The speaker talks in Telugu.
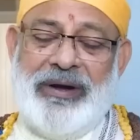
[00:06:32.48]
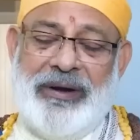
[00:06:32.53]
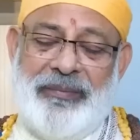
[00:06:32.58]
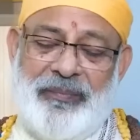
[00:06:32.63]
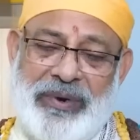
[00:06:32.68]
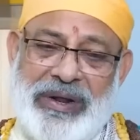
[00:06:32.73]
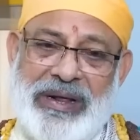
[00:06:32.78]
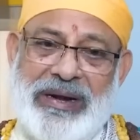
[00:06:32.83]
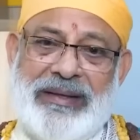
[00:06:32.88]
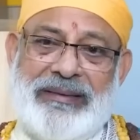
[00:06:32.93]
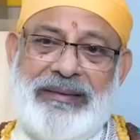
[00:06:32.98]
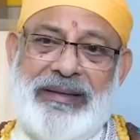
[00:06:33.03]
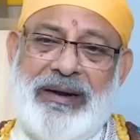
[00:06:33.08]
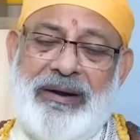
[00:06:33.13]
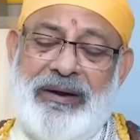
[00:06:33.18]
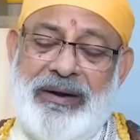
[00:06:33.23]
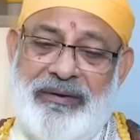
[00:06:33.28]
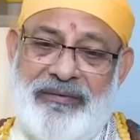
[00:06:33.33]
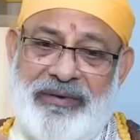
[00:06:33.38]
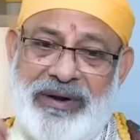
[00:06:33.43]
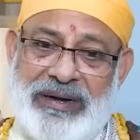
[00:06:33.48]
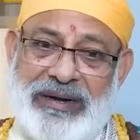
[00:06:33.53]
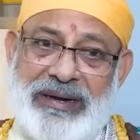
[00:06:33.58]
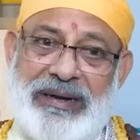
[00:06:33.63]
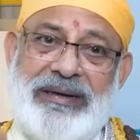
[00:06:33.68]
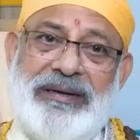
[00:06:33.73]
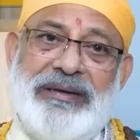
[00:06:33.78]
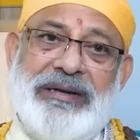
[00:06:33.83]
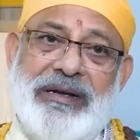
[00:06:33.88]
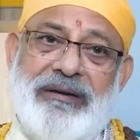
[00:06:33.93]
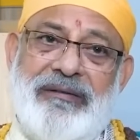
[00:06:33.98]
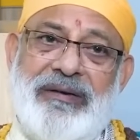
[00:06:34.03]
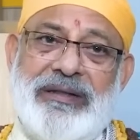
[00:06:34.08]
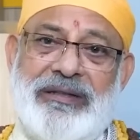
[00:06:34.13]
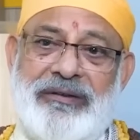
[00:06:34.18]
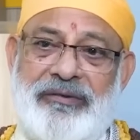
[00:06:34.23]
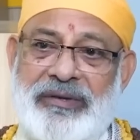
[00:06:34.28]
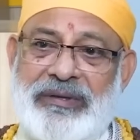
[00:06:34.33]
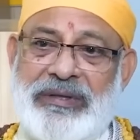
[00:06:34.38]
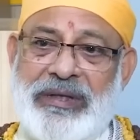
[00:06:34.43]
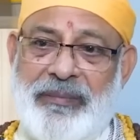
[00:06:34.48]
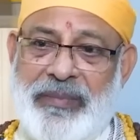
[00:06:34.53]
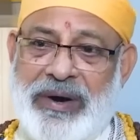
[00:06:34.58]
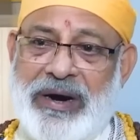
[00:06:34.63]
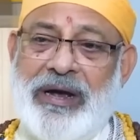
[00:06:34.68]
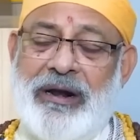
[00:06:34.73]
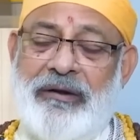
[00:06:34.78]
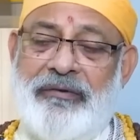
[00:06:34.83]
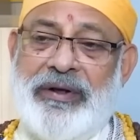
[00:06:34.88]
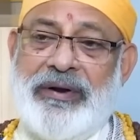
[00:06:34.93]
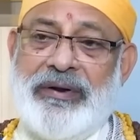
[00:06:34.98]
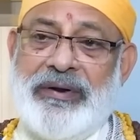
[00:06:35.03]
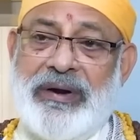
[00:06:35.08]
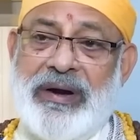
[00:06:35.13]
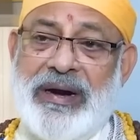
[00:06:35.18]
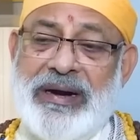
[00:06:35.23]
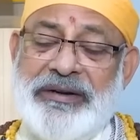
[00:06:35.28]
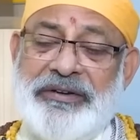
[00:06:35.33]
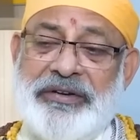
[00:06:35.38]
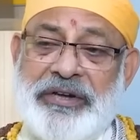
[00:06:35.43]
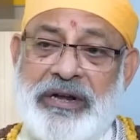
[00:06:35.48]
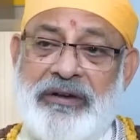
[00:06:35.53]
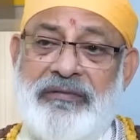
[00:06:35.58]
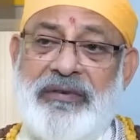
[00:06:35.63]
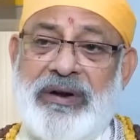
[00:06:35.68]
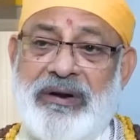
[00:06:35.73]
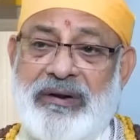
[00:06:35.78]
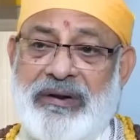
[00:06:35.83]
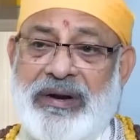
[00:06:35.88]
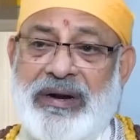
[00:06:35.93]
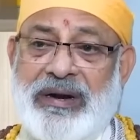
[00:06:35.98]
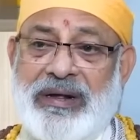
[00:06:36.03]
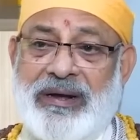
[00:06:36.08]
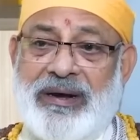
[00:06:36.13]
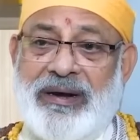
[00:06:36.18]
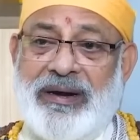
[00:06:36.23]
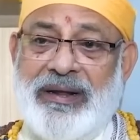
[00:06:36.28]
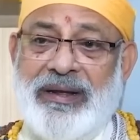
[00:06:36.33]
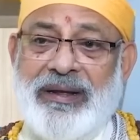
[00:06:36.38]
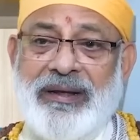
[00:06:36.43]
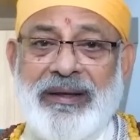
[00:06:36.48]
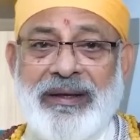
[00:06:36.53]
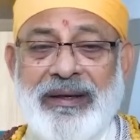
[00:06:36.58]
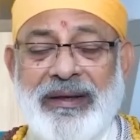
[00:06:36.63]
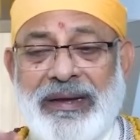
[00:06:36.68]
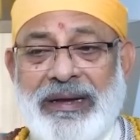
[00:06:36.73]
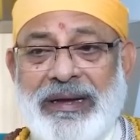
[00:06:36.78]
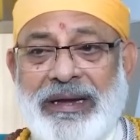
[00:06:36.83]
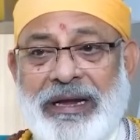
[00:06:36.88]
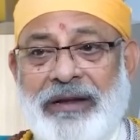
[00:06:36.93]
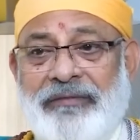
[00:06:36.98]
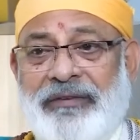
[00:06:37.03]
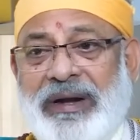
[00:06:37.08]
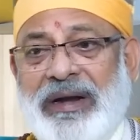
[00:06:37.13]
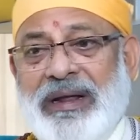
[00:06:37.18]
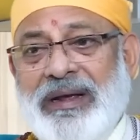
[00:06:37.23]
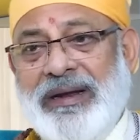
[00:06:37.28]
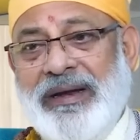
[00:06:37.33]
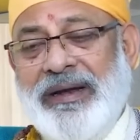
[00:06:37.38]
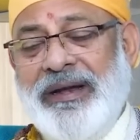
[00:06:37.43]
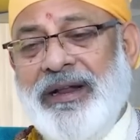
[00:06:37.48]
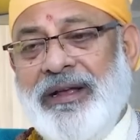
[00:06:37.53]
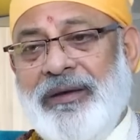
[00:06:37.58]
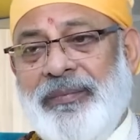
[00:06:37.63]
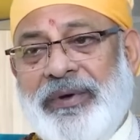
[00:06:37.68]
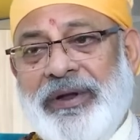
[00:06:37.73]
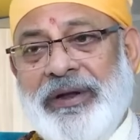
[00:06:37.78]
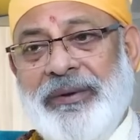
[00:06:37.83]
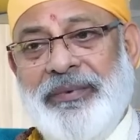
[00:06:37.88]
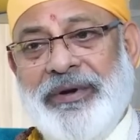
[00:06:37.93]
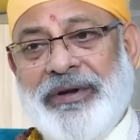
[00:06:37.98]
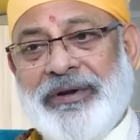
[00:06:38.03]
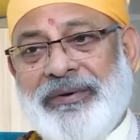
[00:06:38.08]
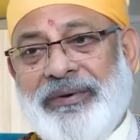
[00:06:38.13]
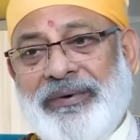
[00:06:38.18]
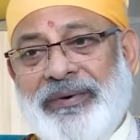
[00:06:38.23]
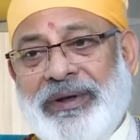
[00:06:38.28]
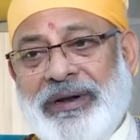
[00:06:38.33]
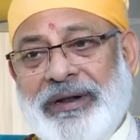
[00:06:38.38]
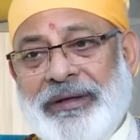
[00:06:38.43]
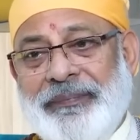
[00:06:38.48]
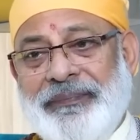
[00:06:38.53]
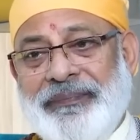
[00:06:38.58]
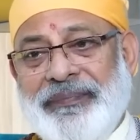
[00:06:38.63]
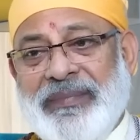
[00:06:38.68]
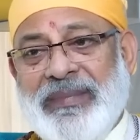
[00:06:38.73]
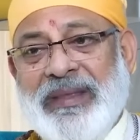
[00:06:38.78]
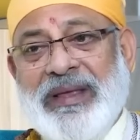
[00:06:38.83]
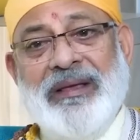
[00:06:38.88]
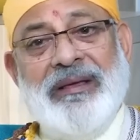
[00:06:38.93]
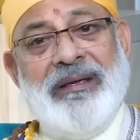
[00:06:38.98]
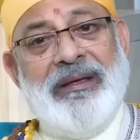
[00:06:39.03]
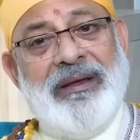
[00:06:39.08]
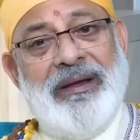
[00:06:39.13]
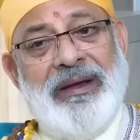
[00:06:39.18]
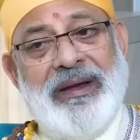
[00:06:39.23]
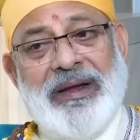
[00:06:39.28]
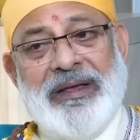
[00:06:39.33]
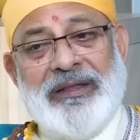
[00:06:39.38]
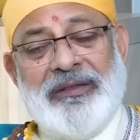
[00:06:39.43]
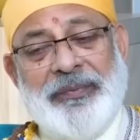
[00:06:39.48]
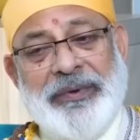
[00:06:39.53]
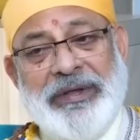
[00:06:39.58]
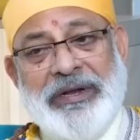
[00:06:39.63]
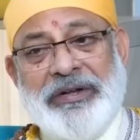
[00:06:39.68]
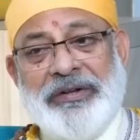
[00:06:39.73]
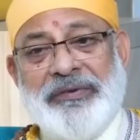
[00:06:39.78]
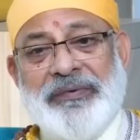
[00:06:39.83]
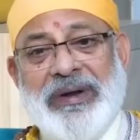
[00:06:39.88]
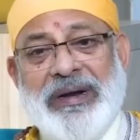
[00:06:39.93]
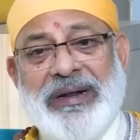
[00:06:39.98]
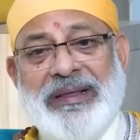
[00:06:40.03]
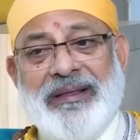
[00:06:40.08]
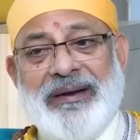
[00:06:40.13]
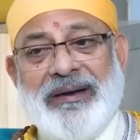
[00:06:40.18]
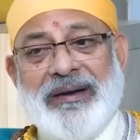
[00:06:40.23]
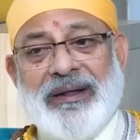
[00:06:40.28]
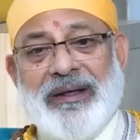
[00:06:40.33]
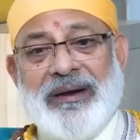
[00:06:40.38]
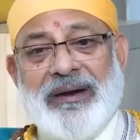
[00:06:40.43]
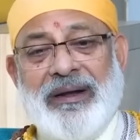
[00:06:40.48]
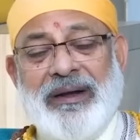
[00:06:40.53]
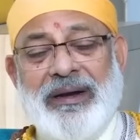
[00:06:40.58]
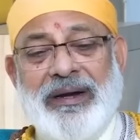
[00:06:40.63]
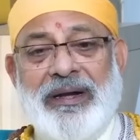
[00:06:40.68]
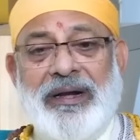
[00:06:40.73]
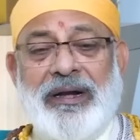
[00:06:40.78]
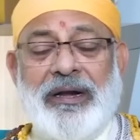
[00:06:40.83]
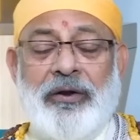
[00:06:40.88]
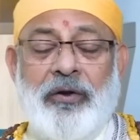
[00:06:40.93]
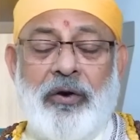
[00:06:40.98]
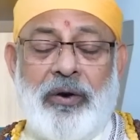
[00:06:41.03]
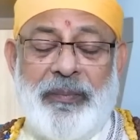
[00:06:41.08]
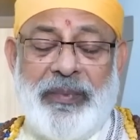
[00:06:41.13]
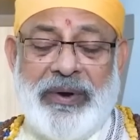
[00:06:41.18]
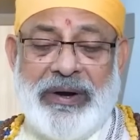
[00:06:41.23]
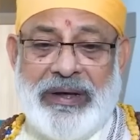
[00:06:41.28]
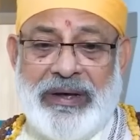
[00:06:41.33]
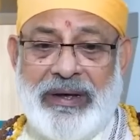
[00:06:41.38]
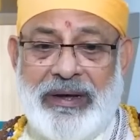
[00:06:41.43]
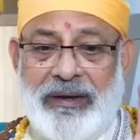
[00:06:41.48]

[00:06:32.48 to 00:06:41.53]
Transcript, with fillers: ఎప్పుడైనా సరే ఎవరిని క్లీన్ చేయవలసి వస్తే మంగళవారం కానీ శనివారం నాడు కానీ ఇవన్నీ క్లీనింగ్ పని పెట్టుకోవాలి ఇంకా స్పిరిచువల్ ఇదంటారా ఇంటి లోపల